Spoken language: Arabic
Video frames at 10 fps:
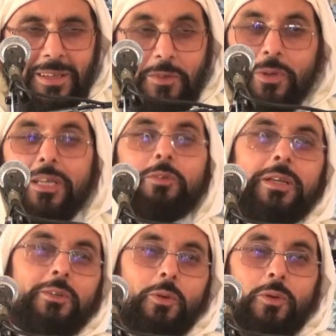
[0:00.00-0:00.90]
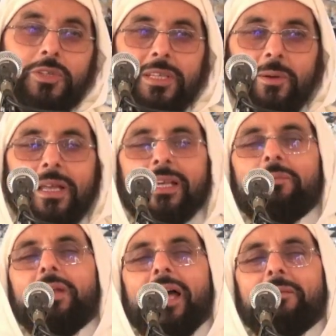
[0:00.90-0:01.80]
يريد أن يدخل الجنة ولكن
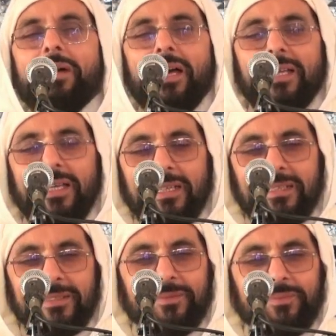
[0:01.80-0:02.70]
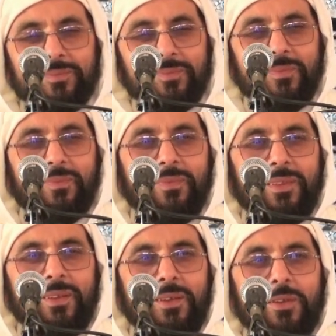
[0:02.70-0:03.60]
بالأماني
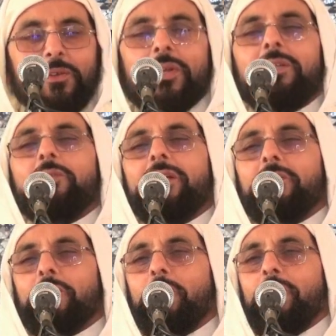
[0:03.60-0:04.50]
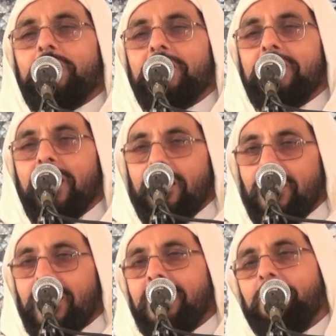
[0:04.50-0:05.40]
يريد أن يدخل الجنة
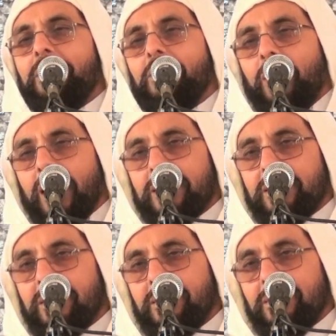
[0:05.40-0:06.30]
ولكن بالنعاس